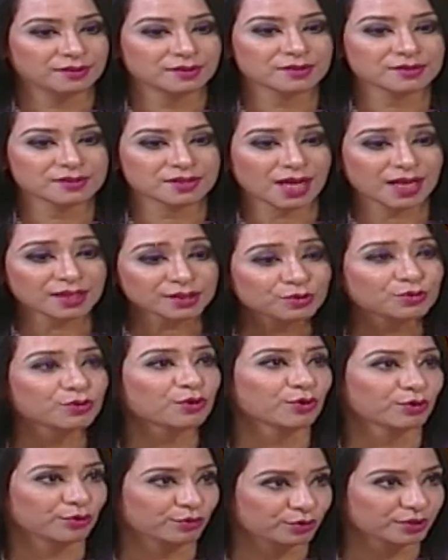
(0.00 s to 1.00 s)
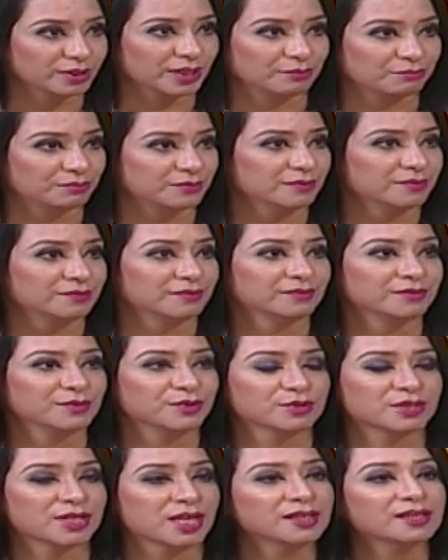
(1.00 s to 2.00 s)
স্বাদ গ্রহণ করতাম
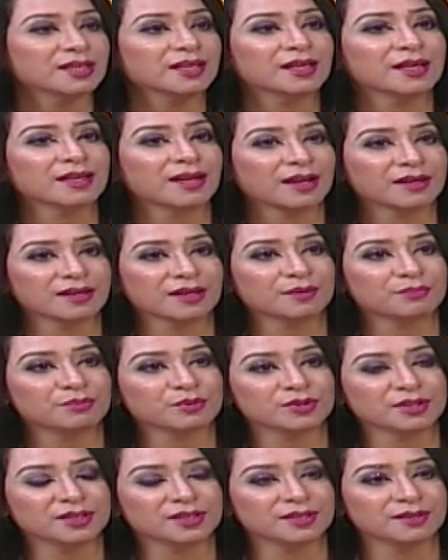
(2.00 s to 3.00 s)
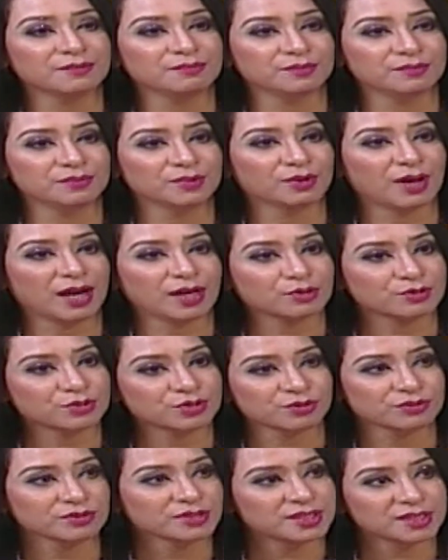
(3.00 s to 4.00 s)
তো সেই থেকে রান্নার প্রতি তো
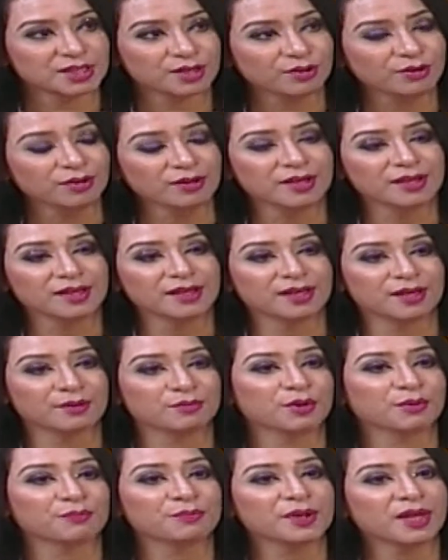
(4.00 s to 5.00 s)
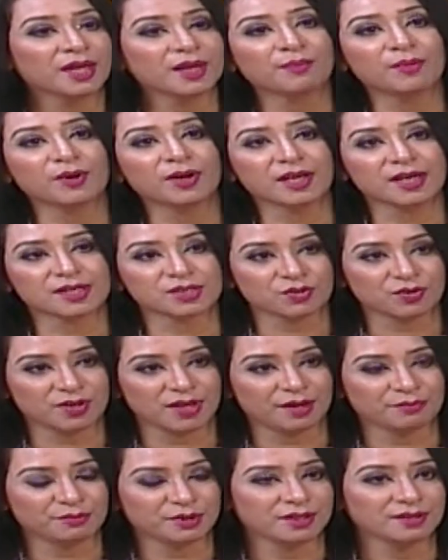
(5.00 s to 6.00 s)
আকর্ষণ ছিল এবং বিয়ের পরে আসলে
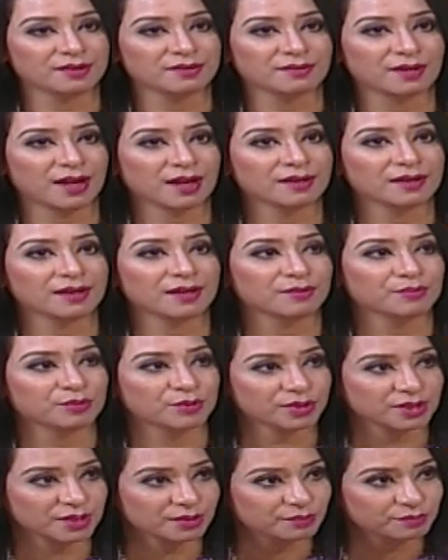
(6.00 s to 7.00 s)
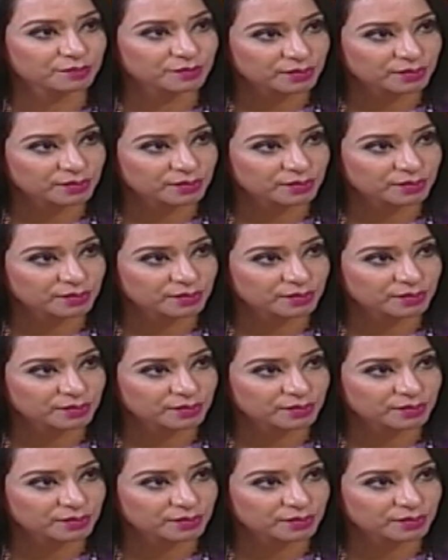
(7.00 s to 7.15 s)
আমি রান্নার প্রতি